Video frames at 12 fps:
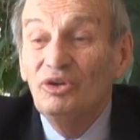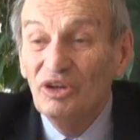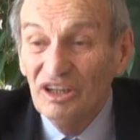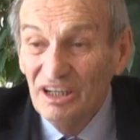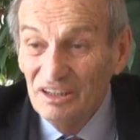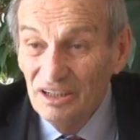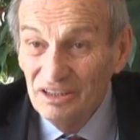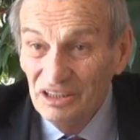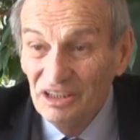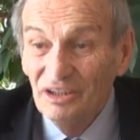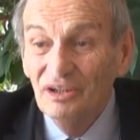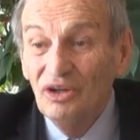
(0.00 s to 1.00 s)
eine höhere
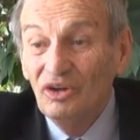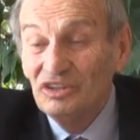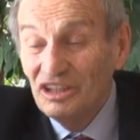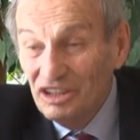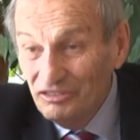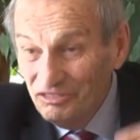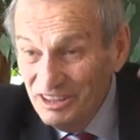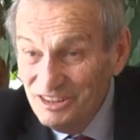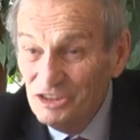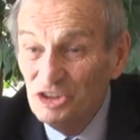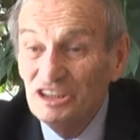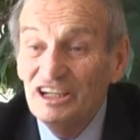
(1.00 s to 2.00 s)
Energie. Und an
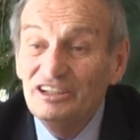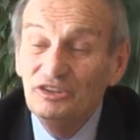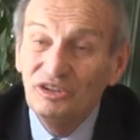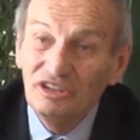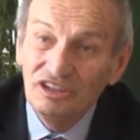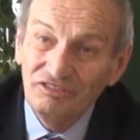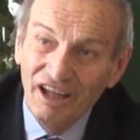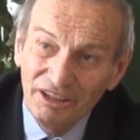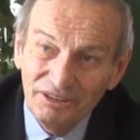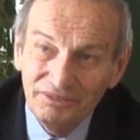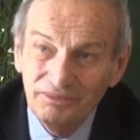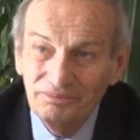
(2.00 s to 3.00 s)
gewissen Stellen durch
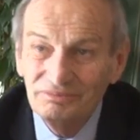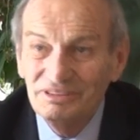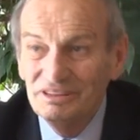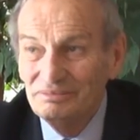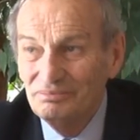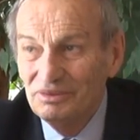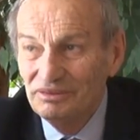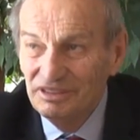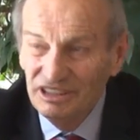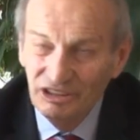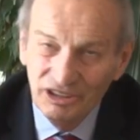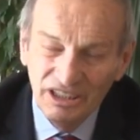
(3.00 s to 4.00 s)

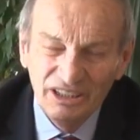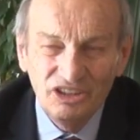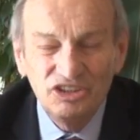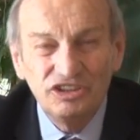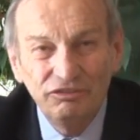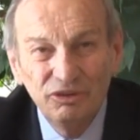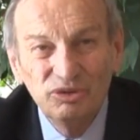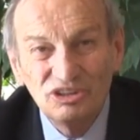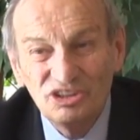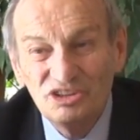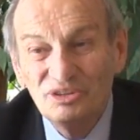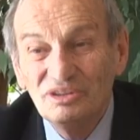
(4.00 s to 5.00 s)
quantentheoretische
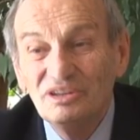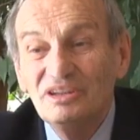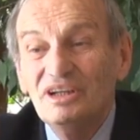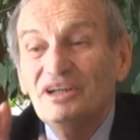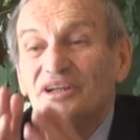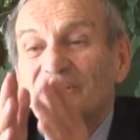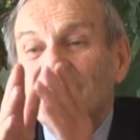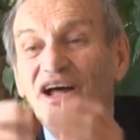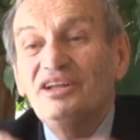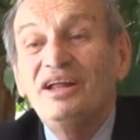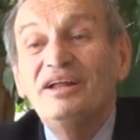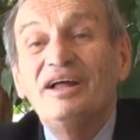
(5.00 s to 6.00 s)
Fluktuationen
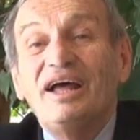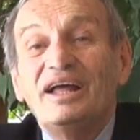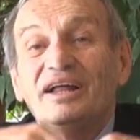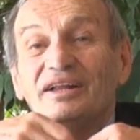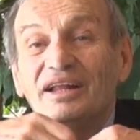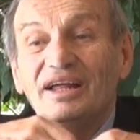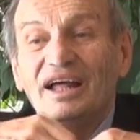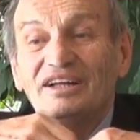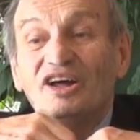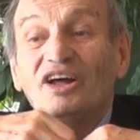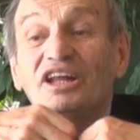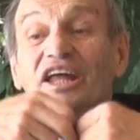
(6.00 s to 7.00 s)
kann ein,
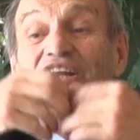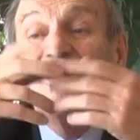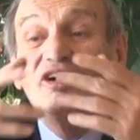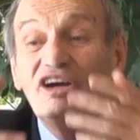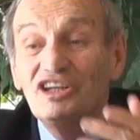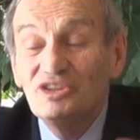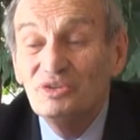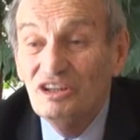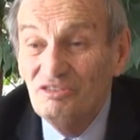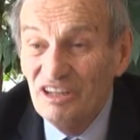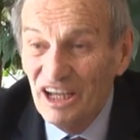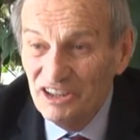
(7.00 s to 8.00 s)
kann ein neues
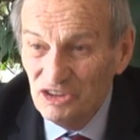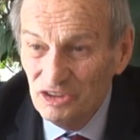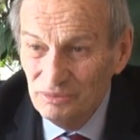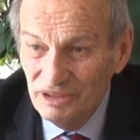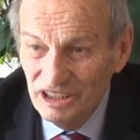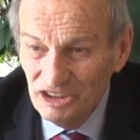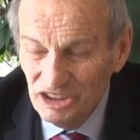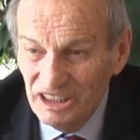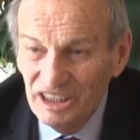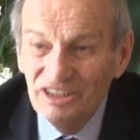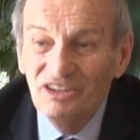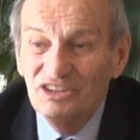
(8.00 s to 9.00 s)
Universum
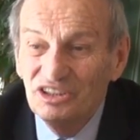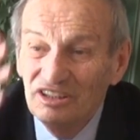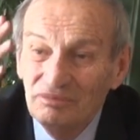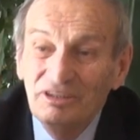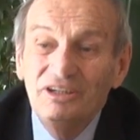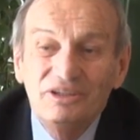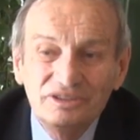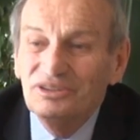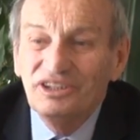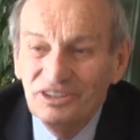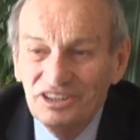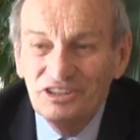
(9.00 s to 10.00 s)
entstehen, also ein
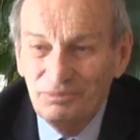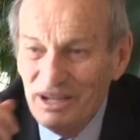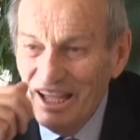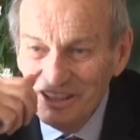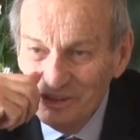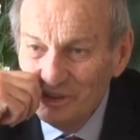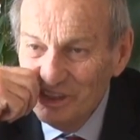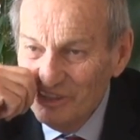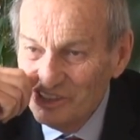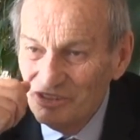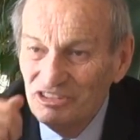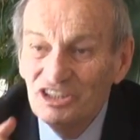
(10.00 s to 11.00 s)
sogenanntes
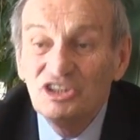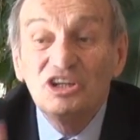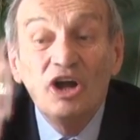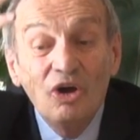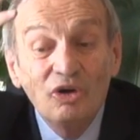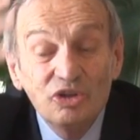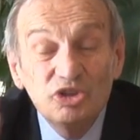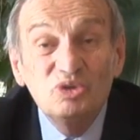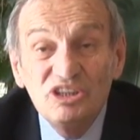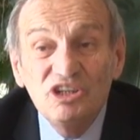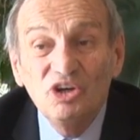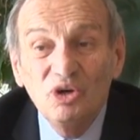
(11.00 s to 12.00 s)
Blasenuniversum. Und
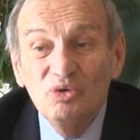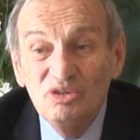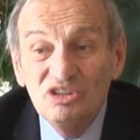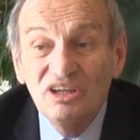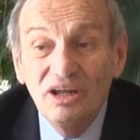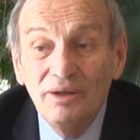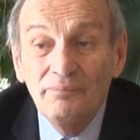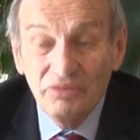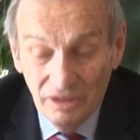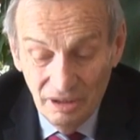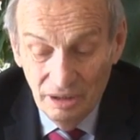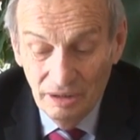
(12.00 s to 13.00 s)
so ist auch unser
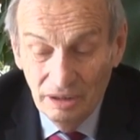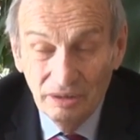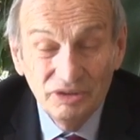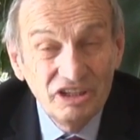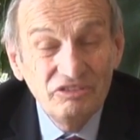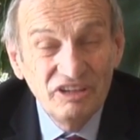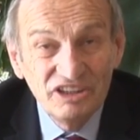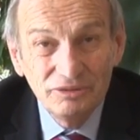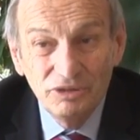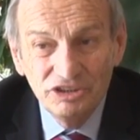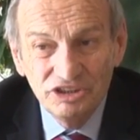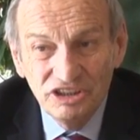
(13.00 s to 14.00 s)
äh,
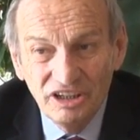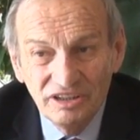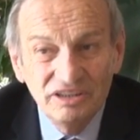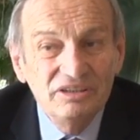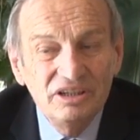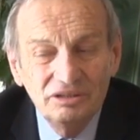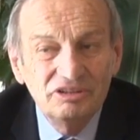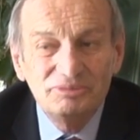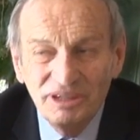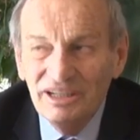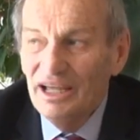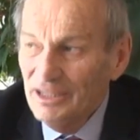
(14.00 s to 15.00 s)
Universum entstanden.
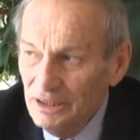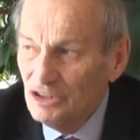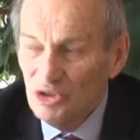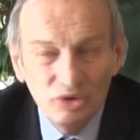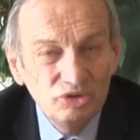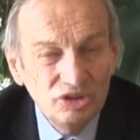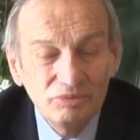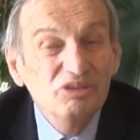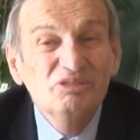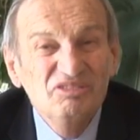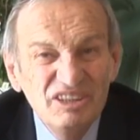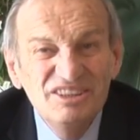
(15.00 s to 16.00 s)
Was man gleich dazu sagen
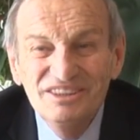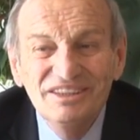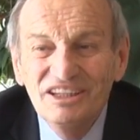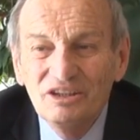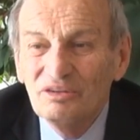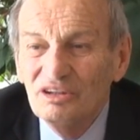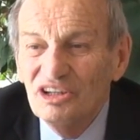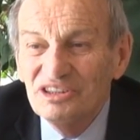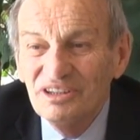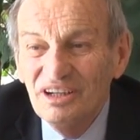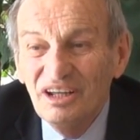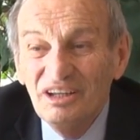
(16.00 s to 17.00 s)
muss, wir wissen nicht
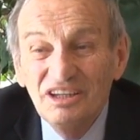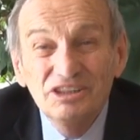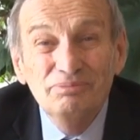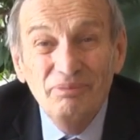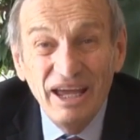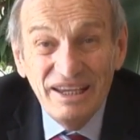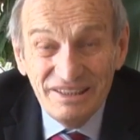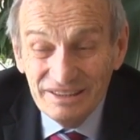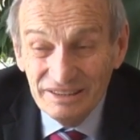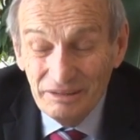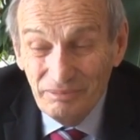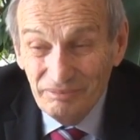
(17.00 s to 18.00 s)
alles. Das,
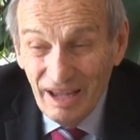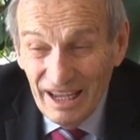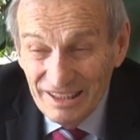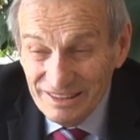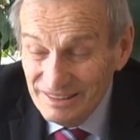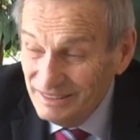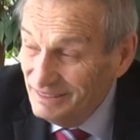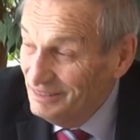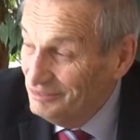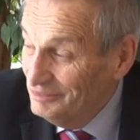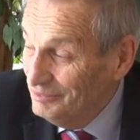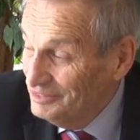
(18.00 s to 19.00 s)
meist, die
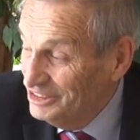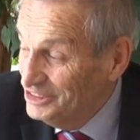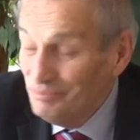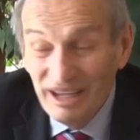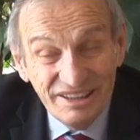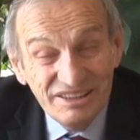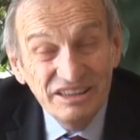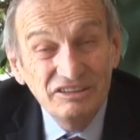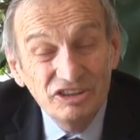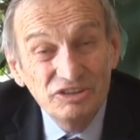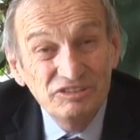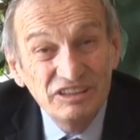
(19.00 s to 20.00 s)
meisten, das
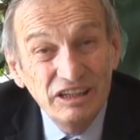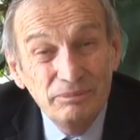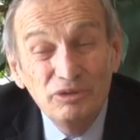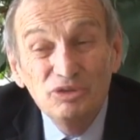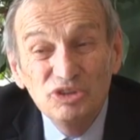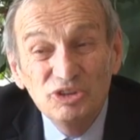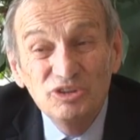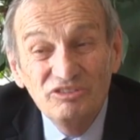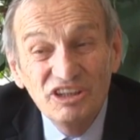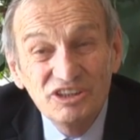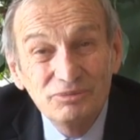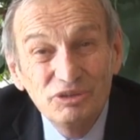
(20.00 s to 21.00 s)
meiste, aus dem unser
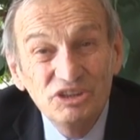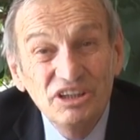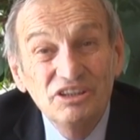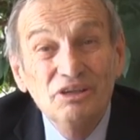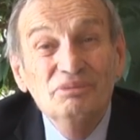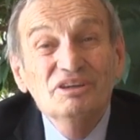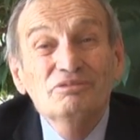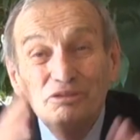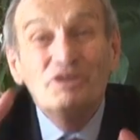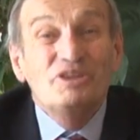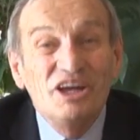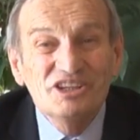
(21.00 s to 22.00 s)
Universum besteht, nämlich
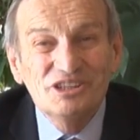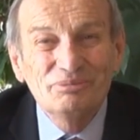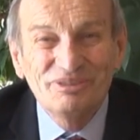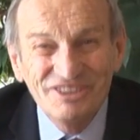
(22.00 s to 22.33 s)
95